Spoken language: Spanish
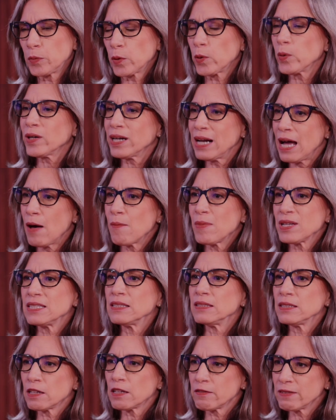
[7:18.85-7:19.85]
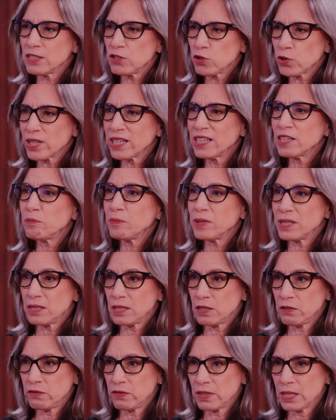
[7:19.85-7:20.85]
programas, intervenciones
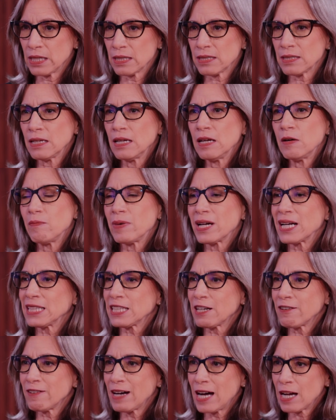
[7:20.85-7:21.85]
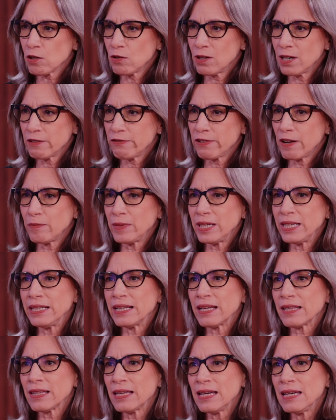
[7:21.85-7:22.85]
específicas para trabajar con la
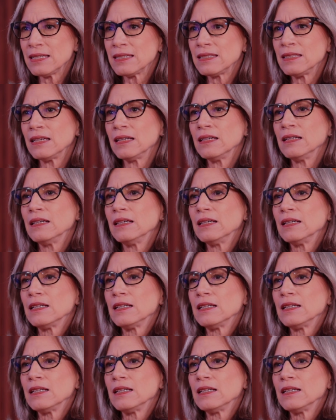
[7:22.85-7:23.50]
familia desde